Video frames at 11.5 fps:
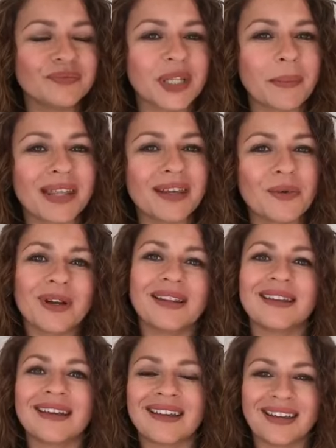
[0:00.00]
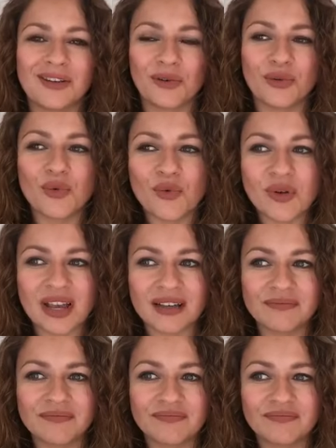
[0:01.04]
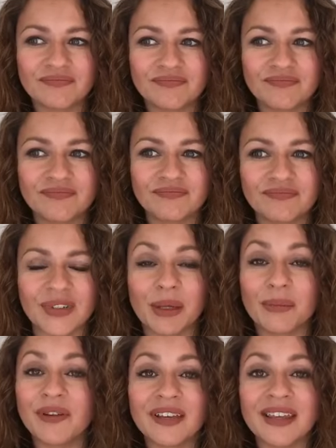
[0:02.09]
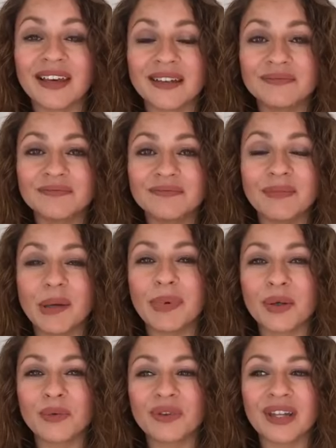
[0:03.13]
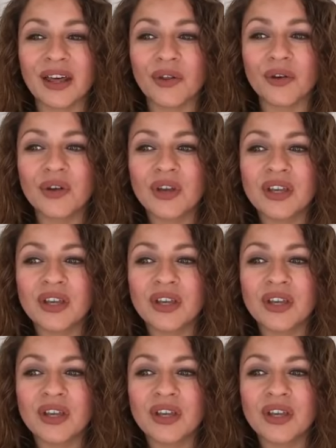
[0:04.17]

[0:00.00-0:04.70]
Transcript: me di cuenta que yo nunca en mi vida me he preguntado